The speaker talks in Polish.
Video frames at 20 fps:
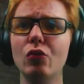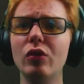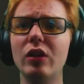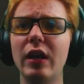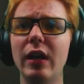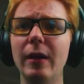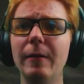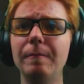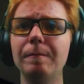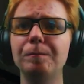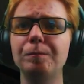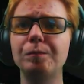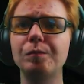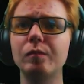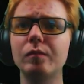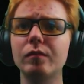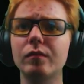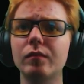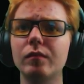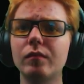córkę.
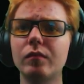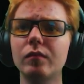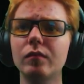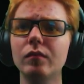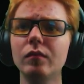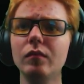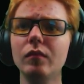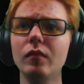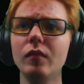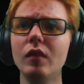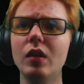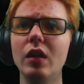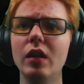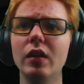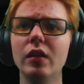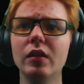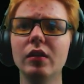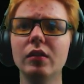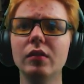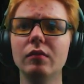
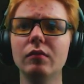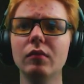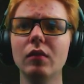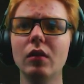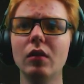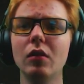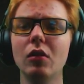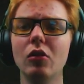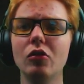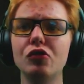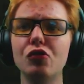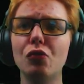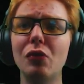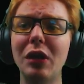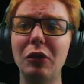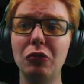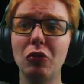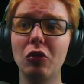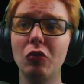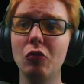E,
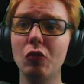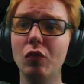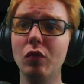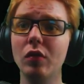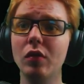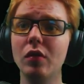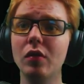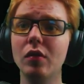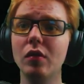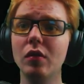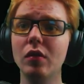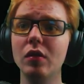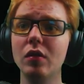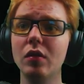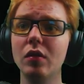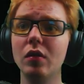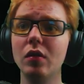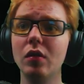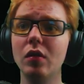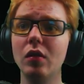córkę, którą
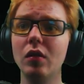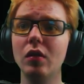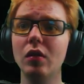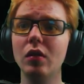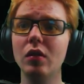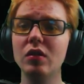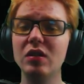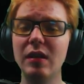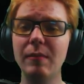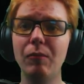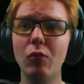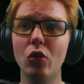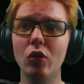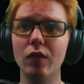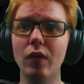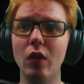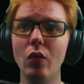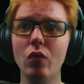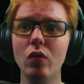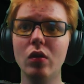sam
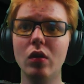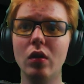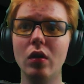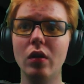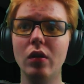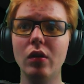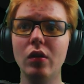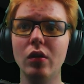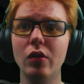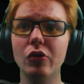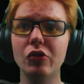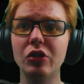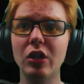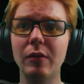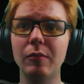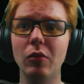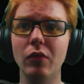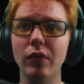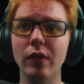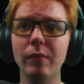porwał, że
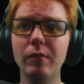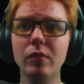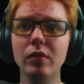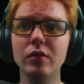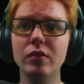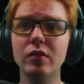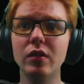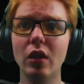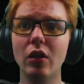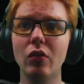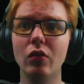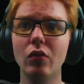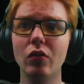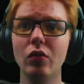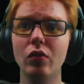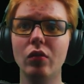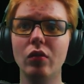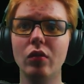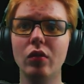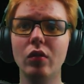tak powiem, z
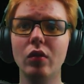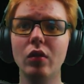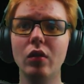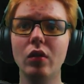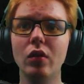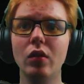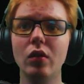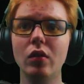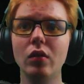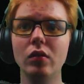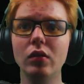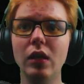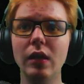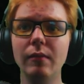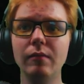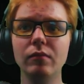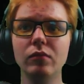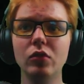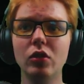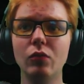tego
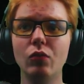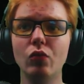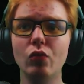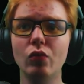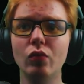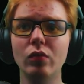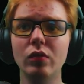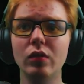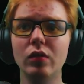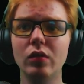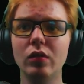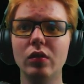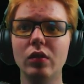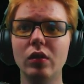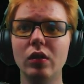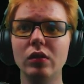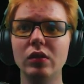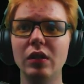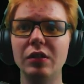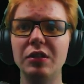tam domu
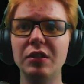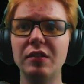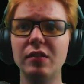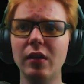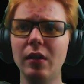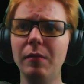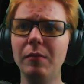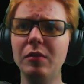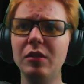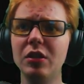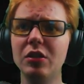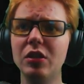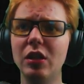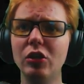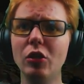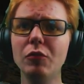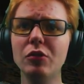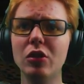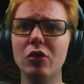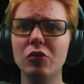dla dziecka. Ja mam nadzieję, że ja
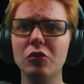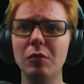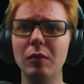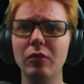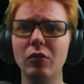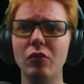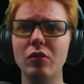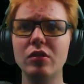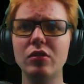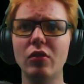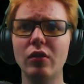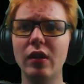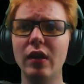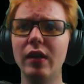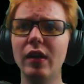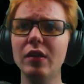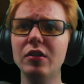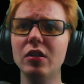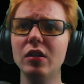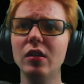dobrze rozumiem tę historię,
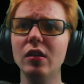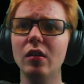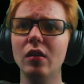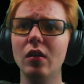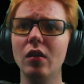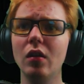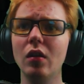a raczej...